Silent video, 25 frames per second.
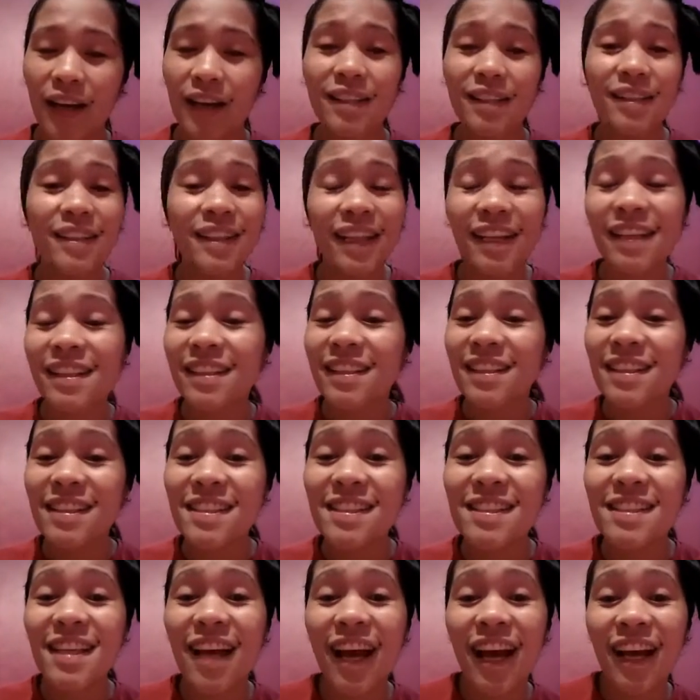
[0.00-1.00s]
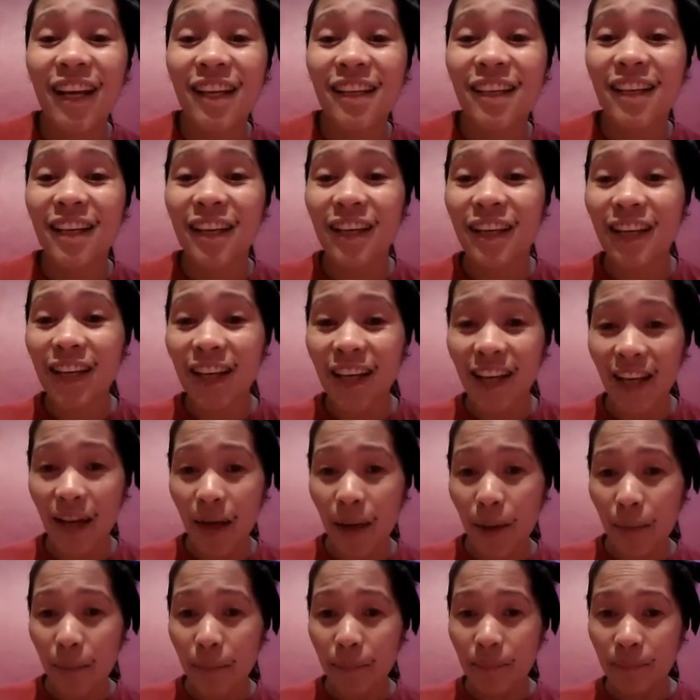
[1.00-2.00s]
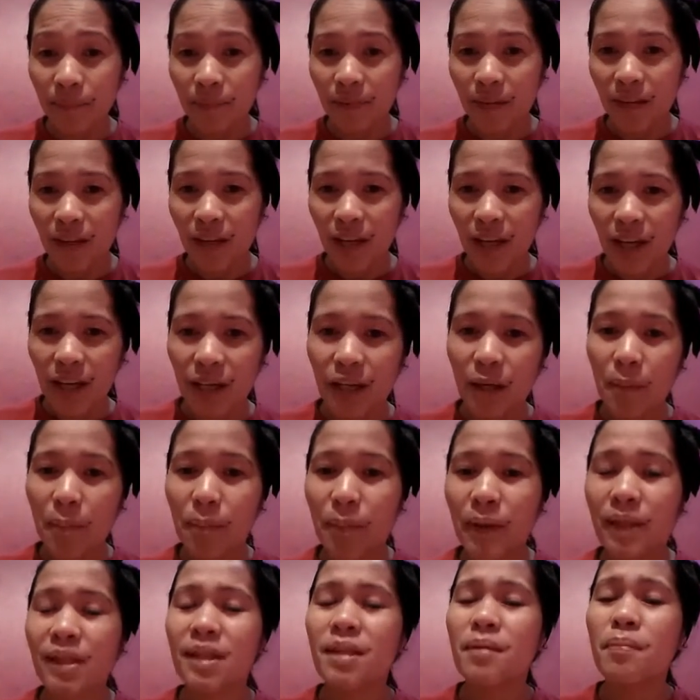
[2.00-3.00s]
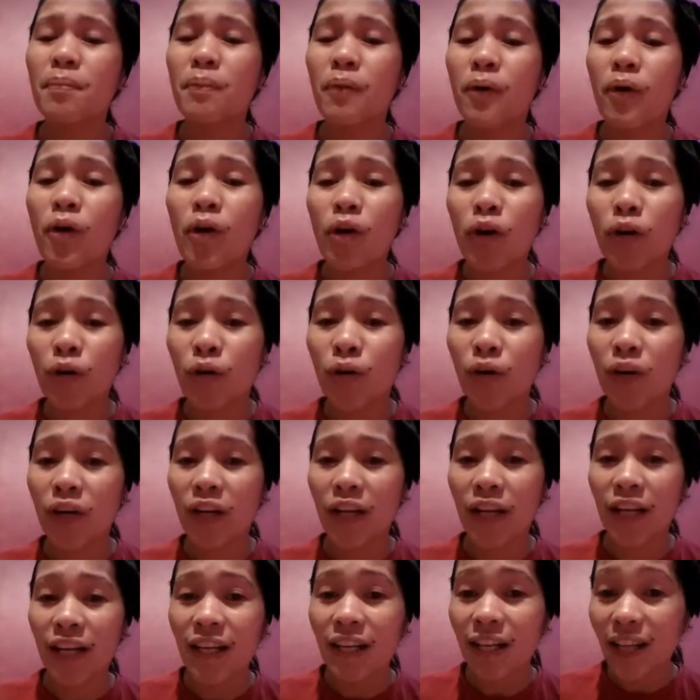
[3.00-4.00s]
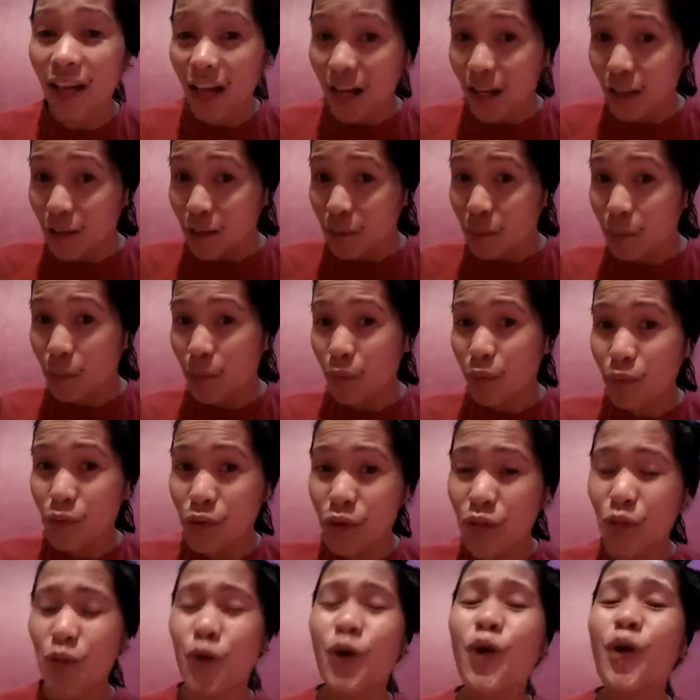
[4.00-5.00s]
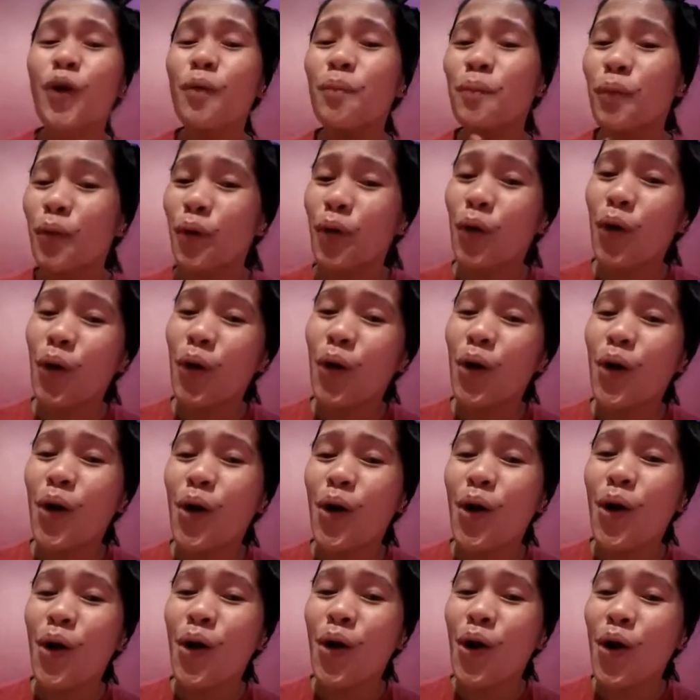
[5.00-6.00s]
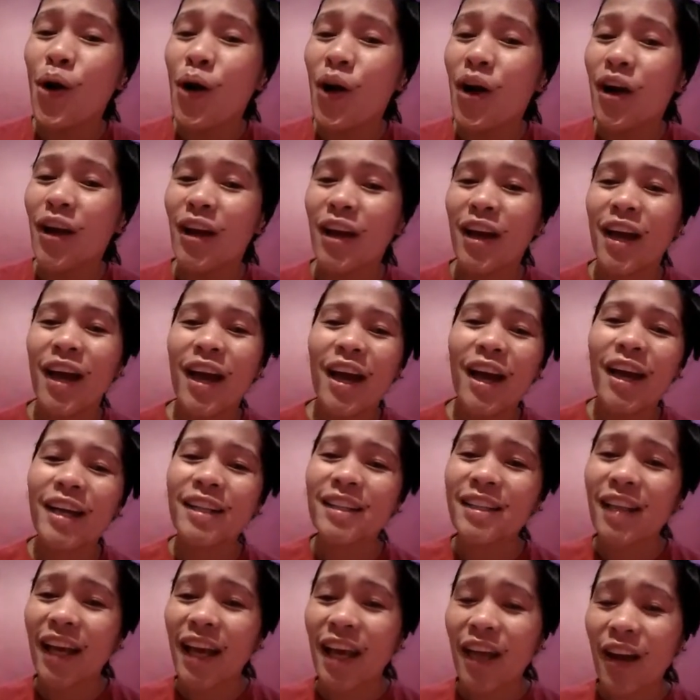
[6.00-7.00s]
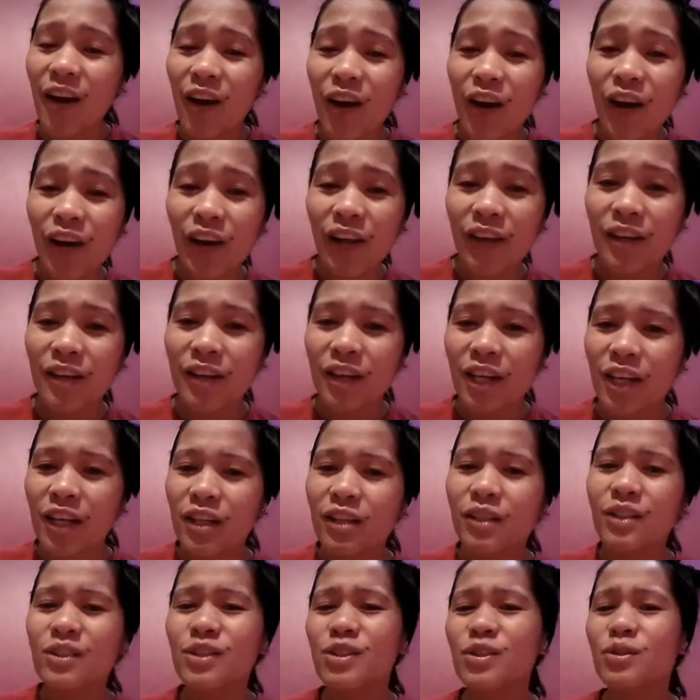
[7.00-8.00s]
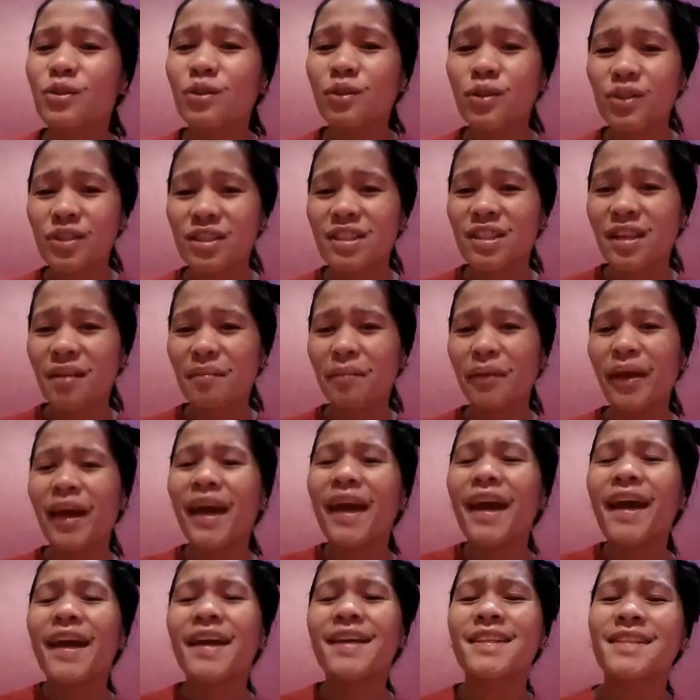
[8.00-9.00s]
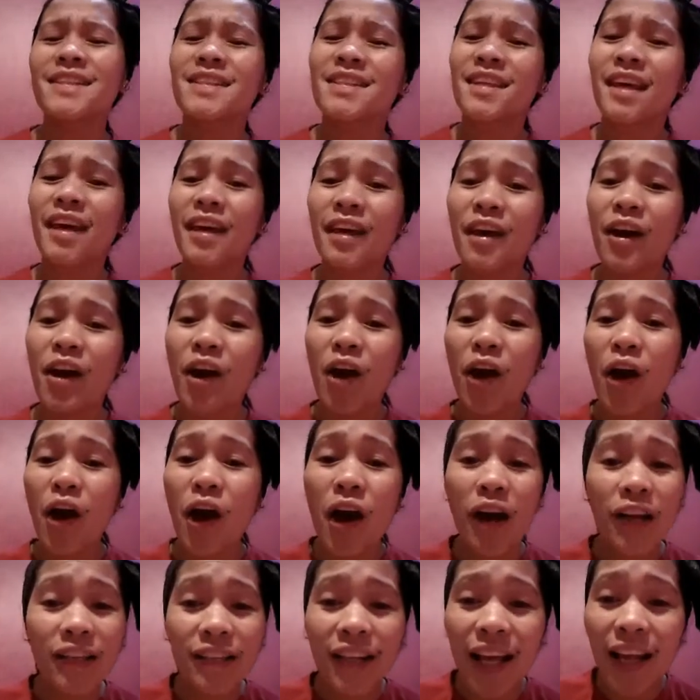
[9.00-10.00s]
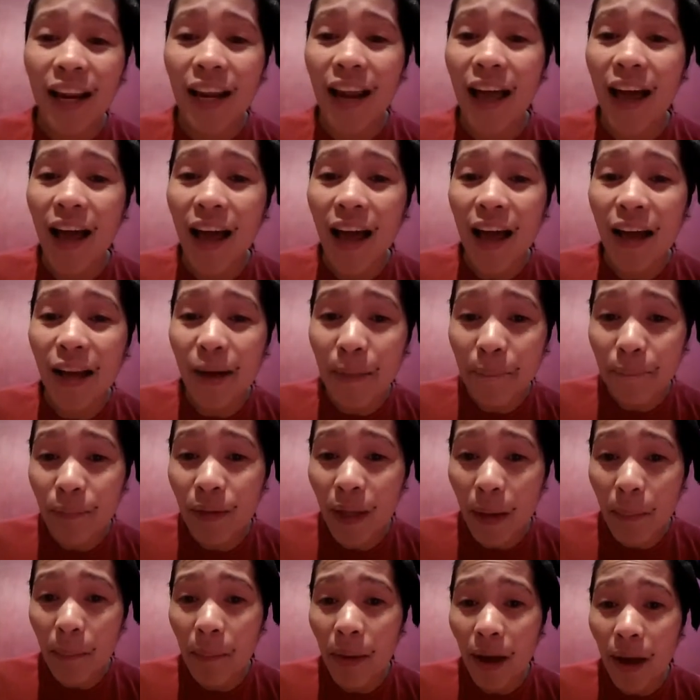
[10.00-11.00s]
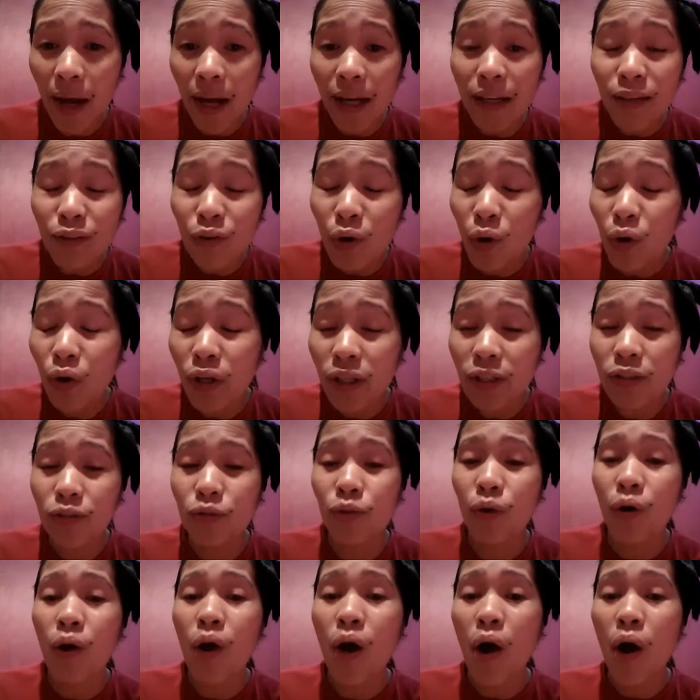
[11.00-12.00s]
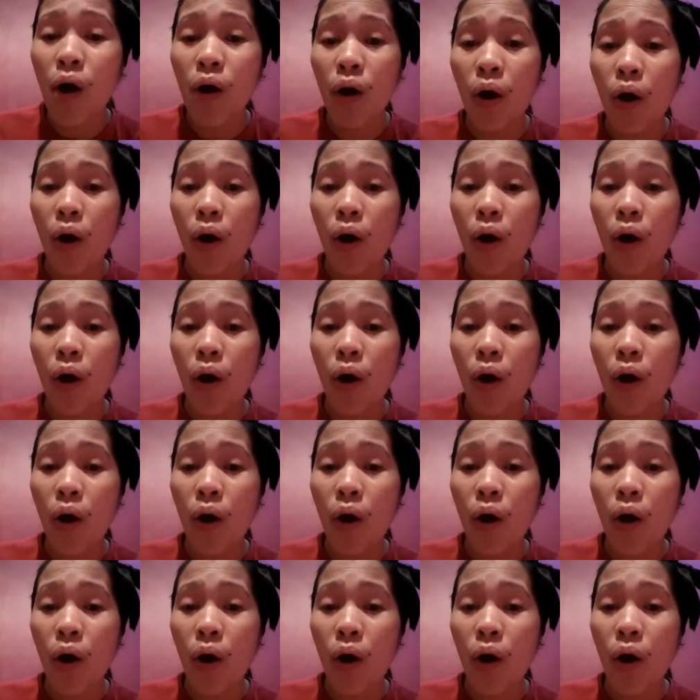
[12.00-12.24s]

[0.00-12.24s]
At nang isang iglap Napatibok ko rin ang puso mo At ngayon gusto kong sabihin sa'yo Ang nalaramdaman kong ito